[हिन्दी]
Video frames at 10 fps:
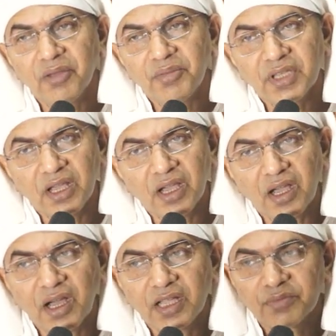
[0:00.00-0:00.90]
अब
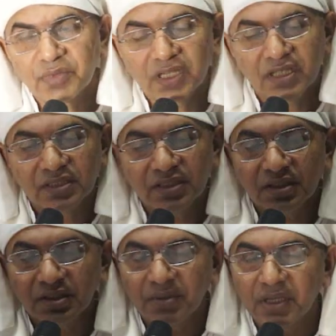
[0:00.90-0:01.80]
यहाँ
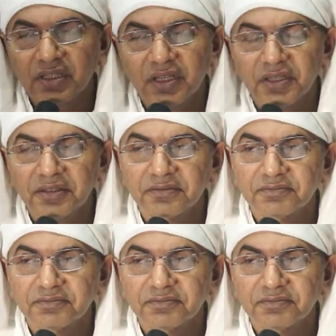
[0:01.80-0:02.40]
आत्मनिरीक्षण की बात है